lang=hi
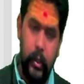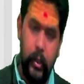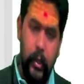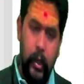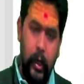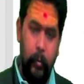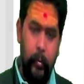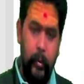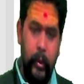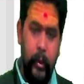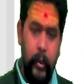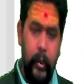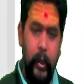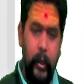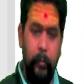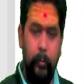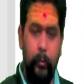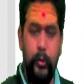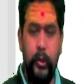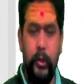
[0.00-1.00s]
अब ये नेट
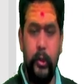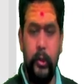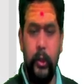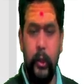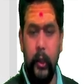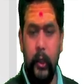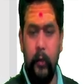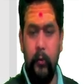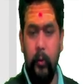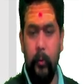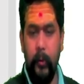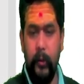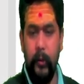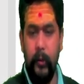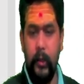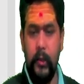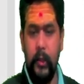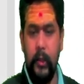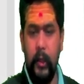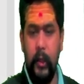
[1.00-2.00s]
पोजीशन कैसे पता
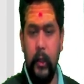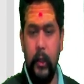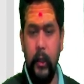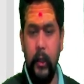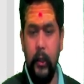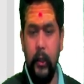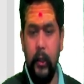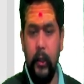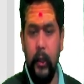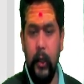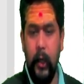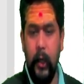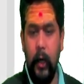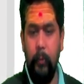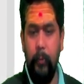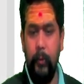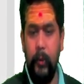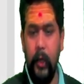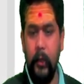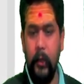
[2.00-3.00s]
चलेगा आप
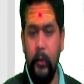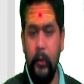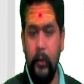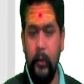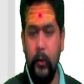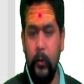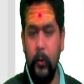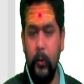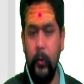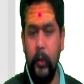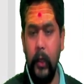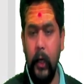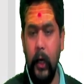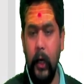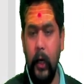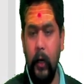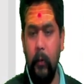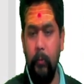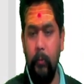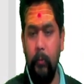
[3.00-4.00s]
याद करो कि आप
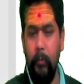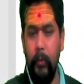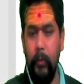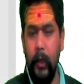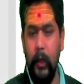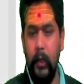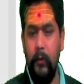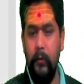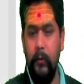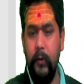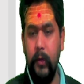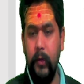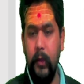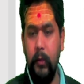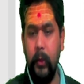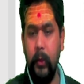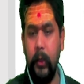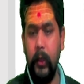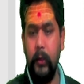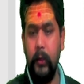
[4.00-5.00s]
बैलेंस शीट
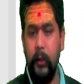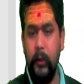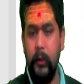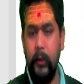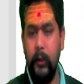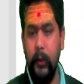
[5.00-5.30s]
बनाते थे